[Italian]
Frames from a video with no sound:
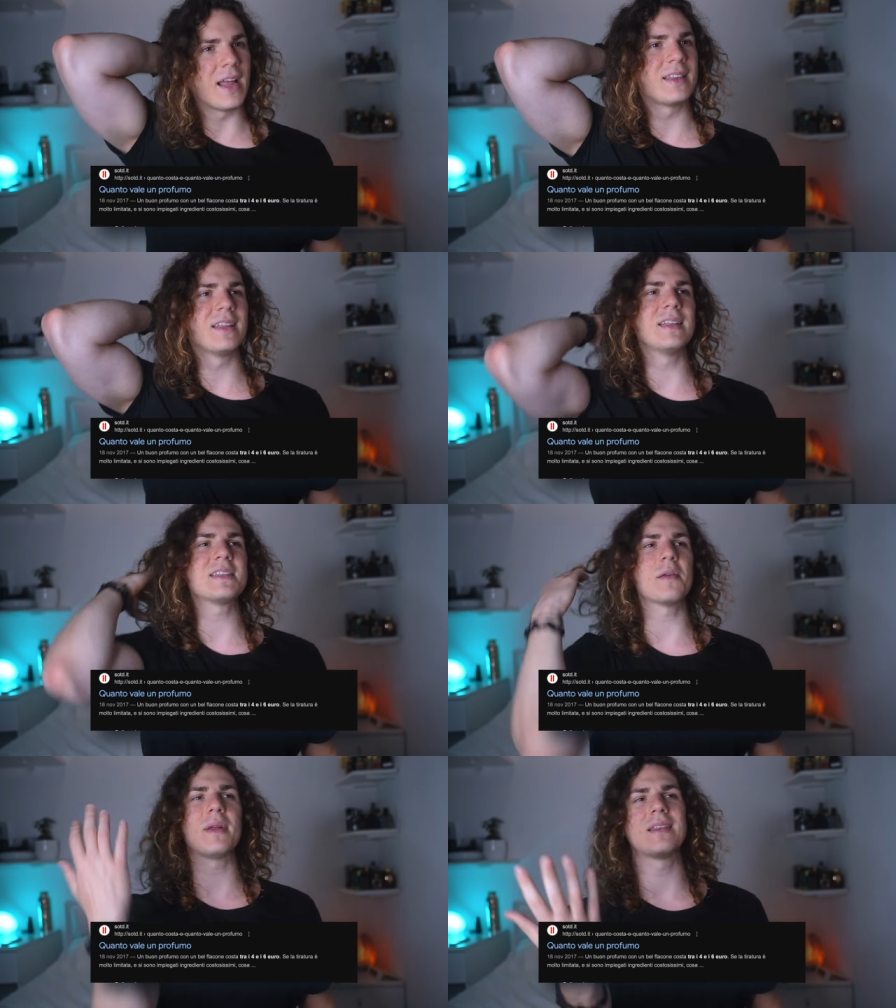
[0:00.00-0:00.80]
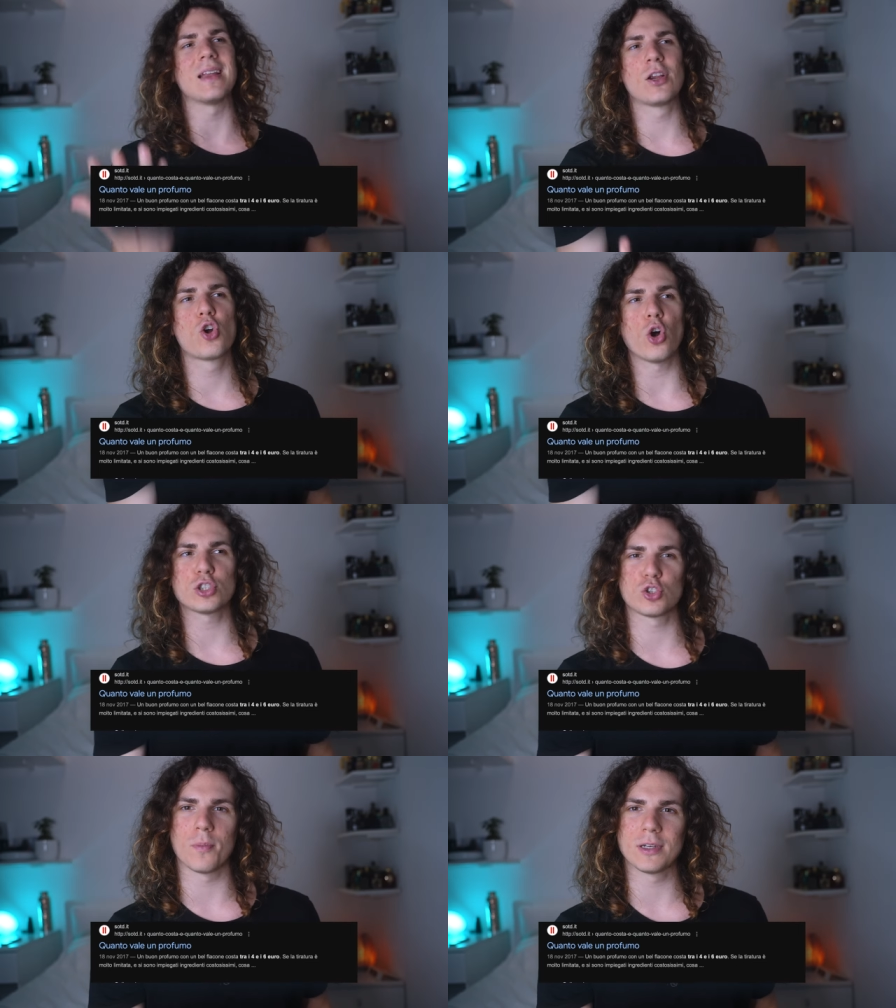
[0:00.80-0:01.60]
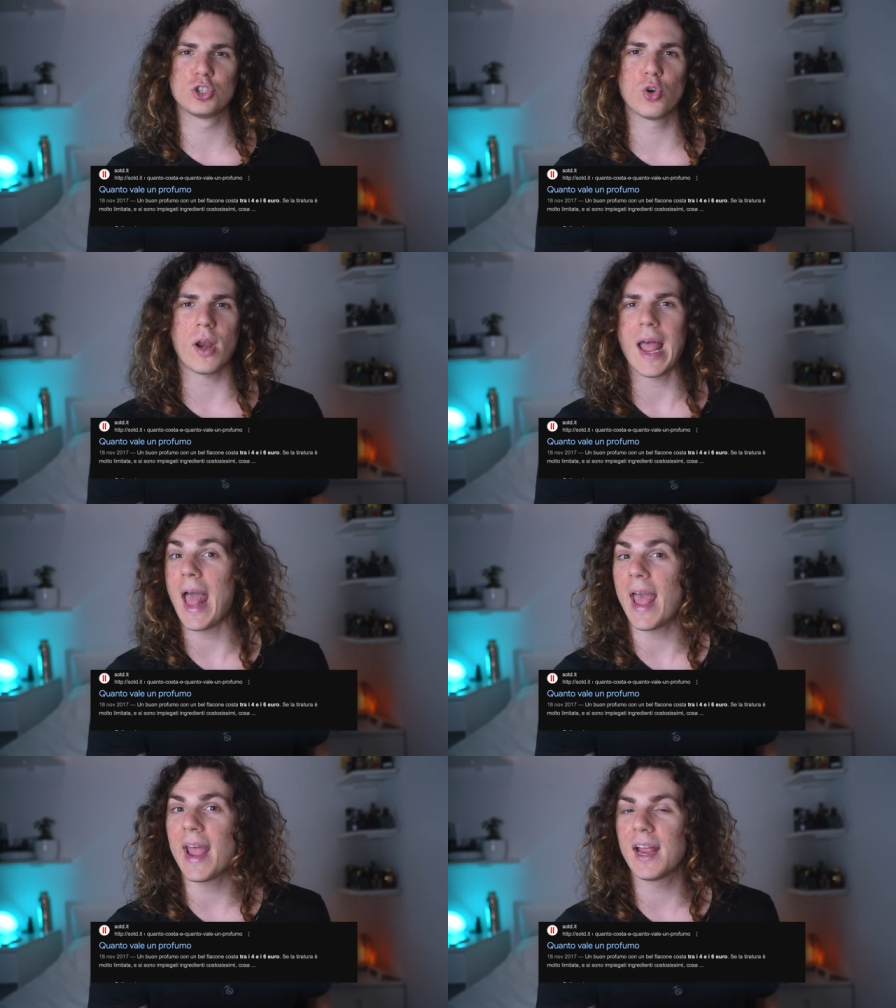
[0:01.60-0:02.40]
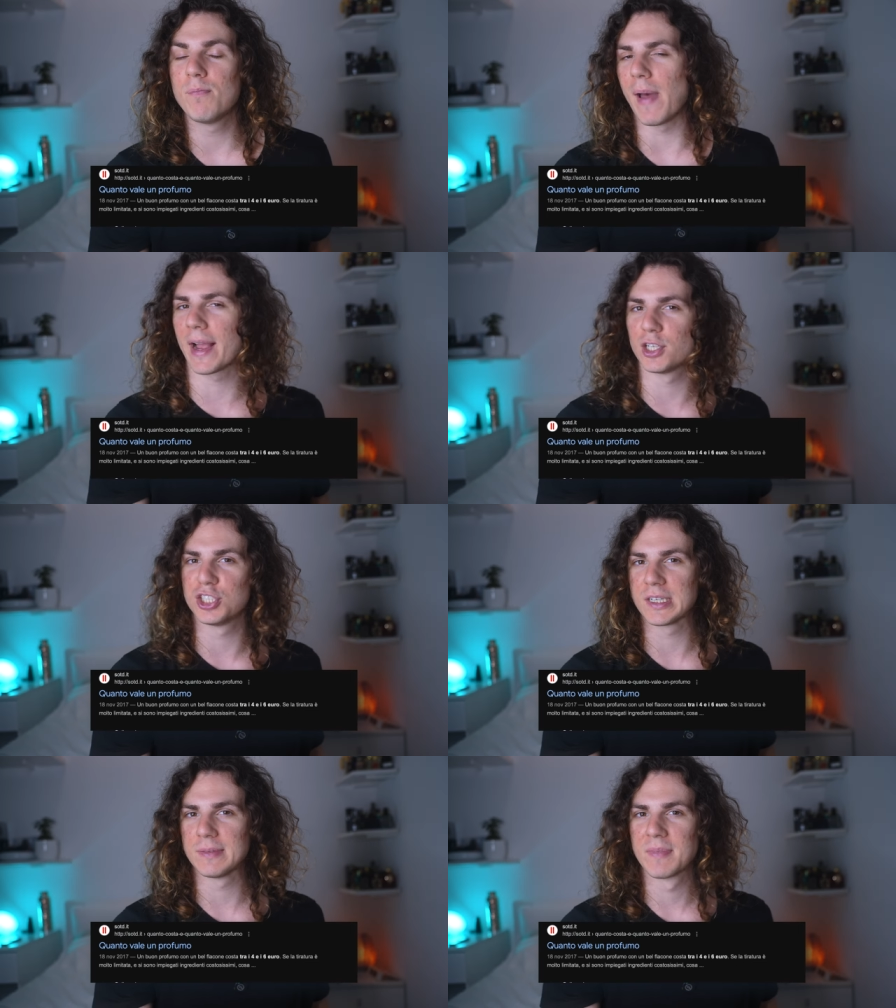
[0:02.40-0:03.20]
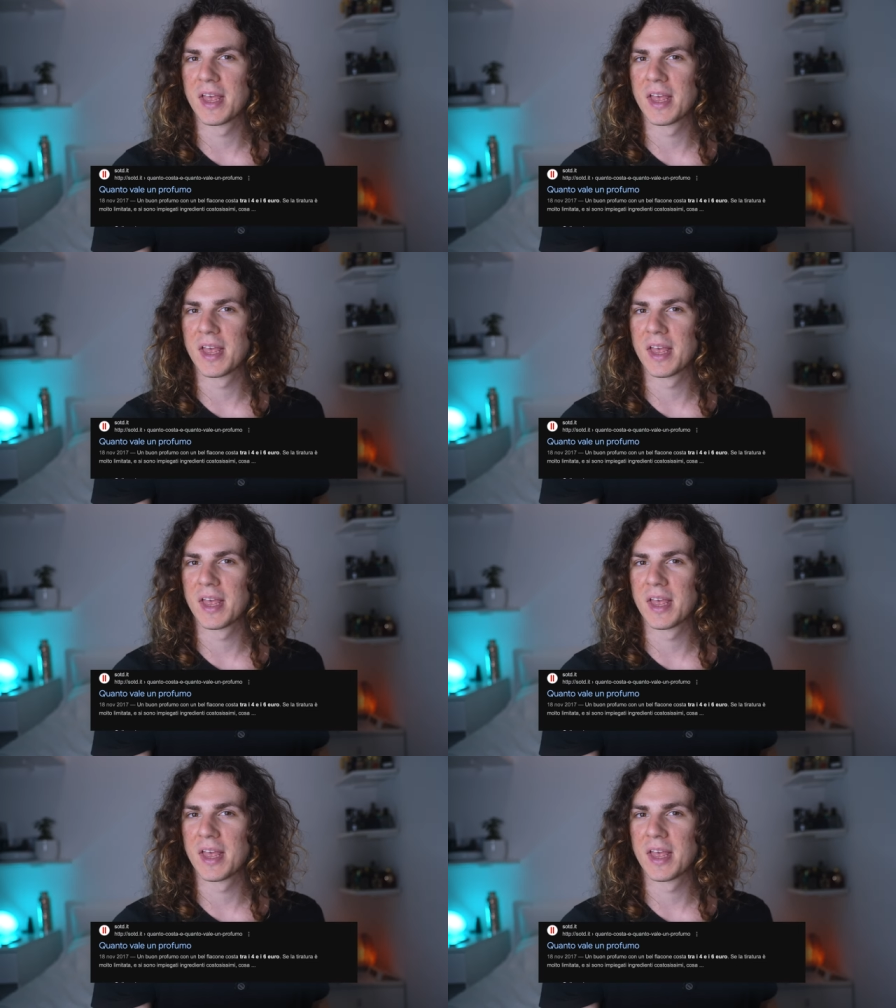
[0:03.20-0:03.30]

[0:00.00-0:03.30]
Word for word: e tendenzialmente il costo maggiore è il packaging.